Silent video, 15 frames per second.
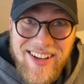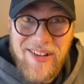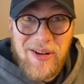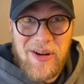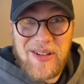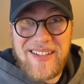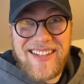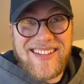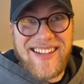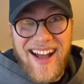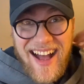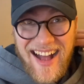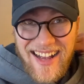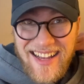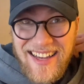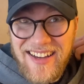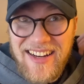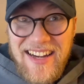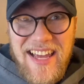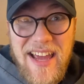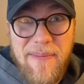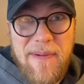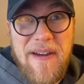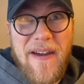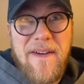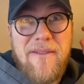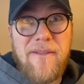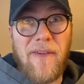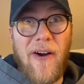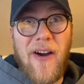Guten Tag,
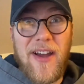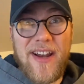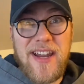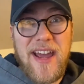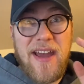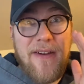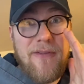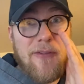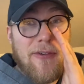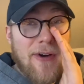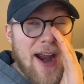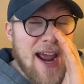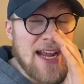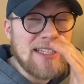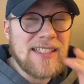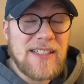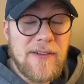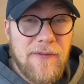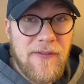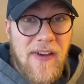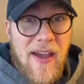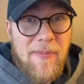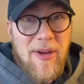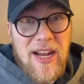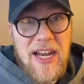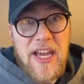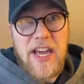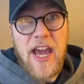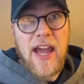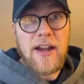liebe Freunde, Friends,
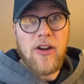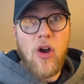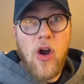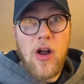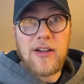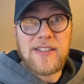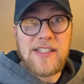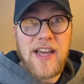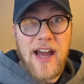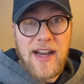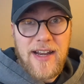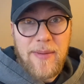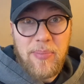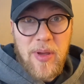Family and all the other